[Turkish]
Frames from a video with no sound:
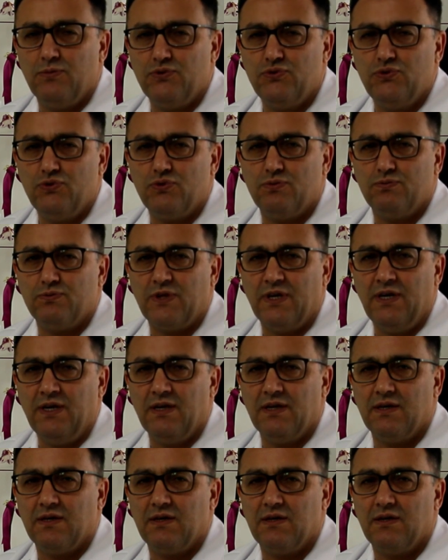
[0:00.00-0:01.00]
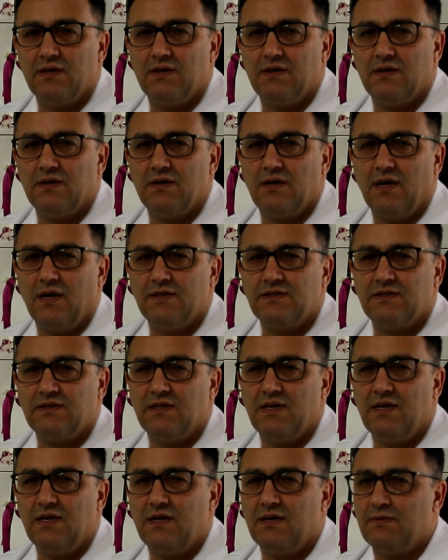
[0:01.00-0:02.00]
Bu durumda e,
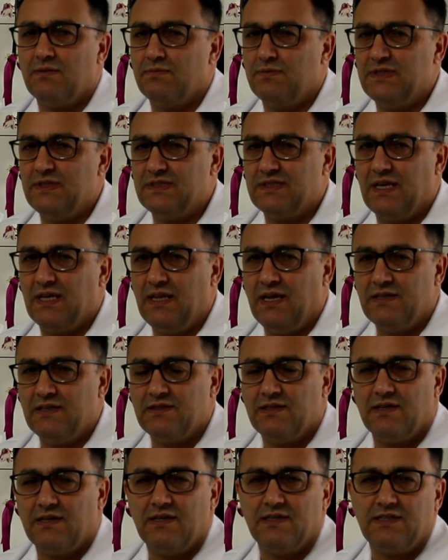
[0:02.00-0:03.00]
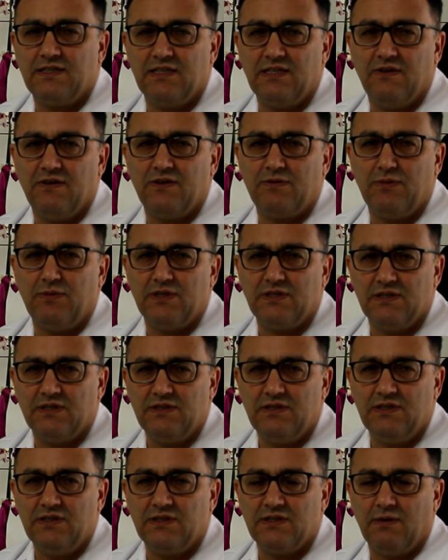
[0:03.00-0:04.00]
hastaya biz ilaçlarla tedavi etmeye
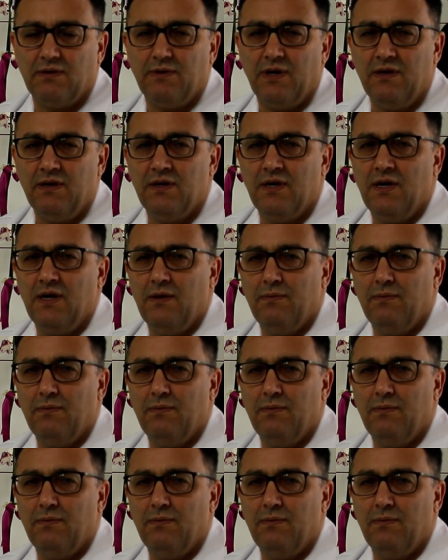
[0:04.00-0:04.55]
çalışırız ama